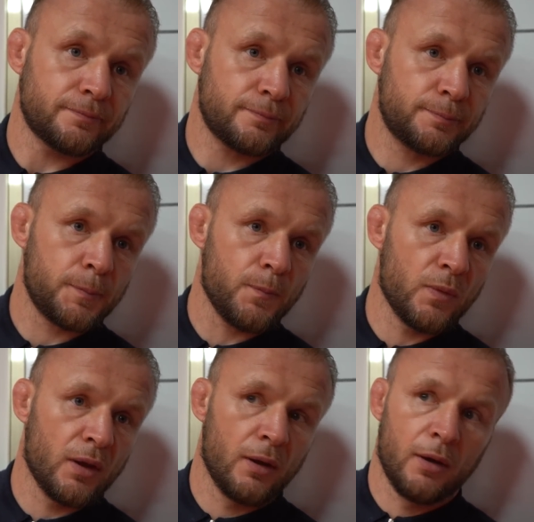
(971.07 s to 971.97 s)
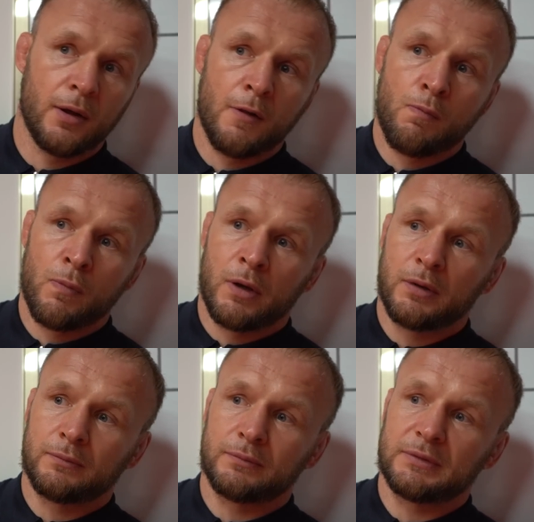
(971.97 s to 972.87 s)
Не будешь ничего там вставлять до
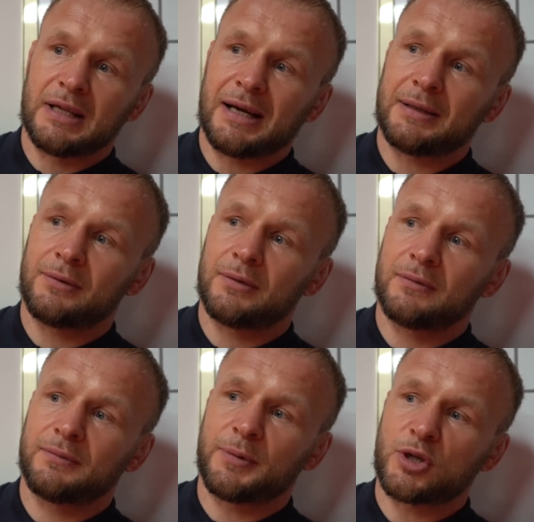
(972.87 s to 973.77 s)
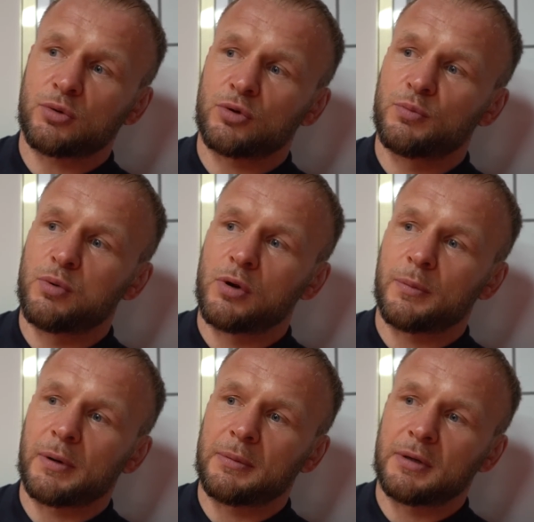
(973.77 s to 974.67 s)
боя? Да, ну, причем тут
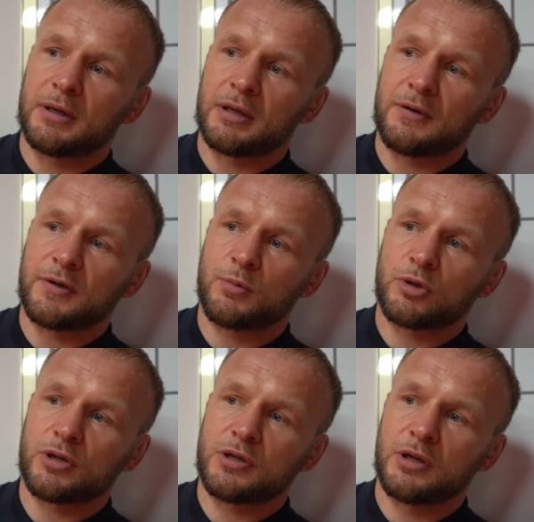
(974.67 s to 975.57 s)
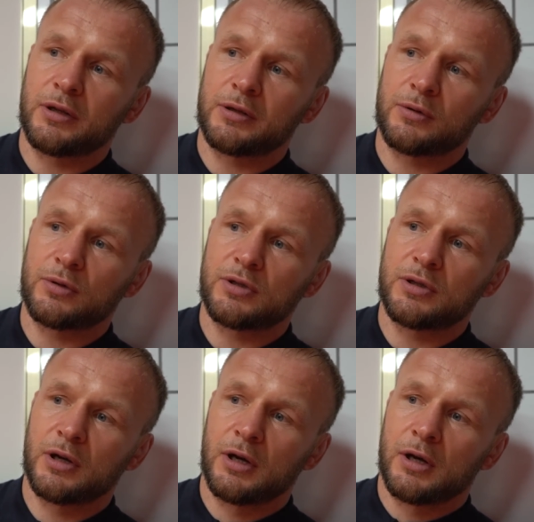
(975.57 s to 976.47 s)
боя, пойми, это невозможно сделать. То
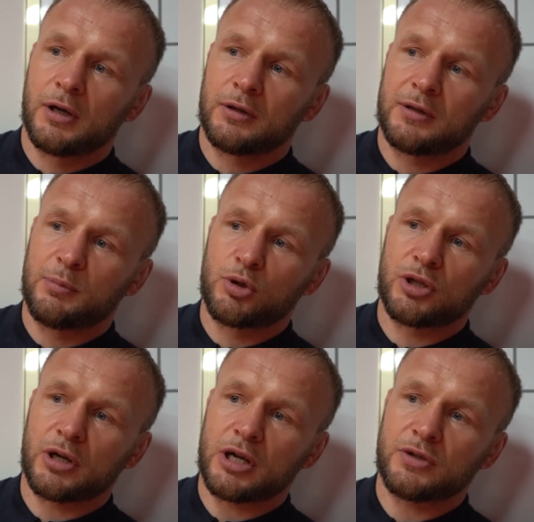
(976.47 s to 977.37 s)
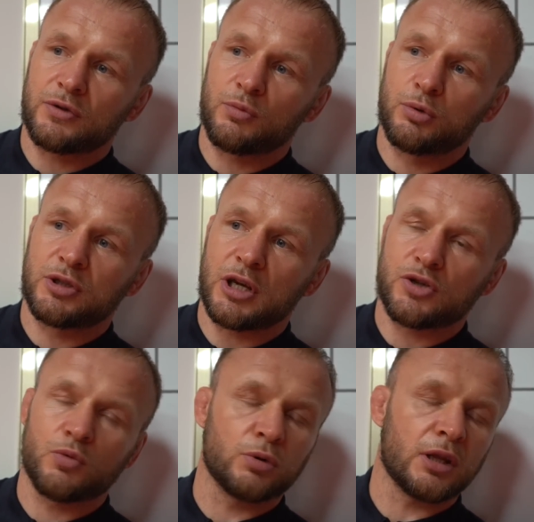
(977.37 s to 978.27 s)
есть ты будешь наращивать, он будет
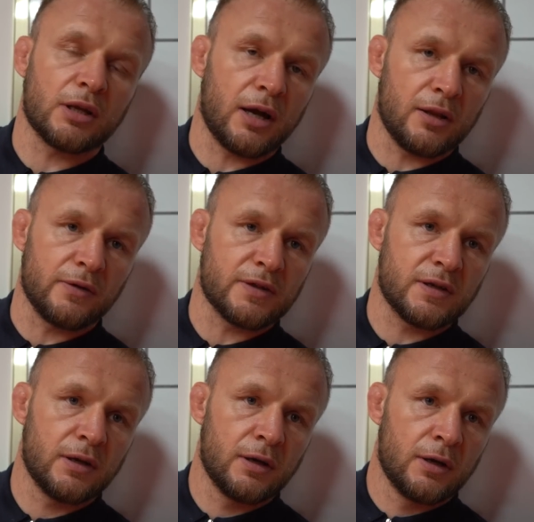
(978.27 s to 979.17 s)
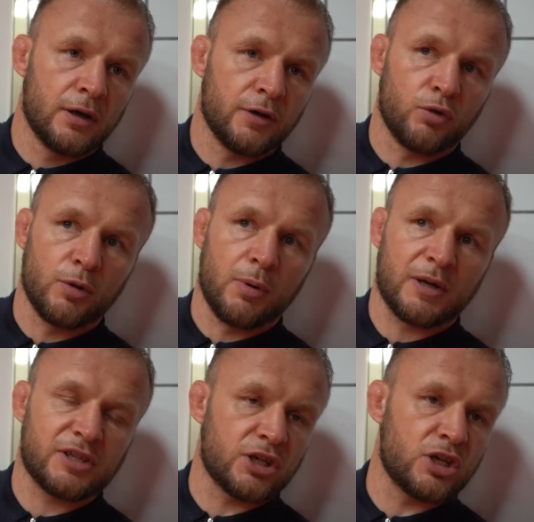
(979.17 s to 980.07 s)
стачивать, он будет откалываться. Его
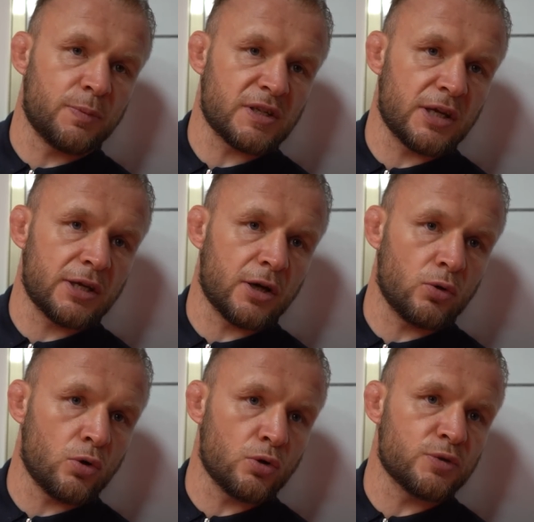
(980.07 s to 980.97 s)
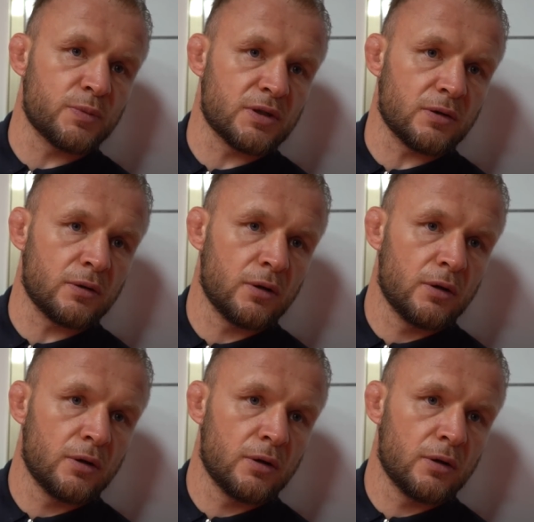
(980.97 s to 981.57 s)
либо сточить, поставить коронку, какой смысл?